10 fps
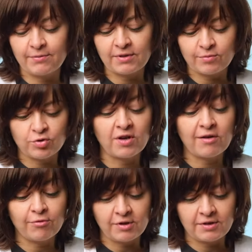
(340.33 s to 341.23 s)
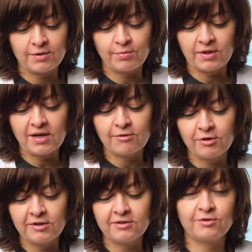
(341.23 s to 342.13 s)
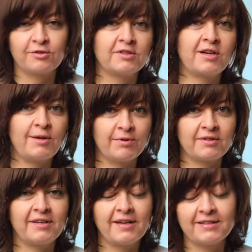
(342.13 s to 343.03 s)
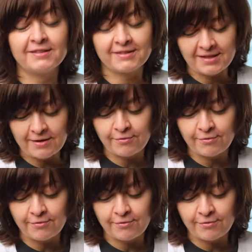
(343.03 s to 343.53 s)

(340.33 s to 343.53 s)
об этом уже говорено и переговорено, что скрабер не годится для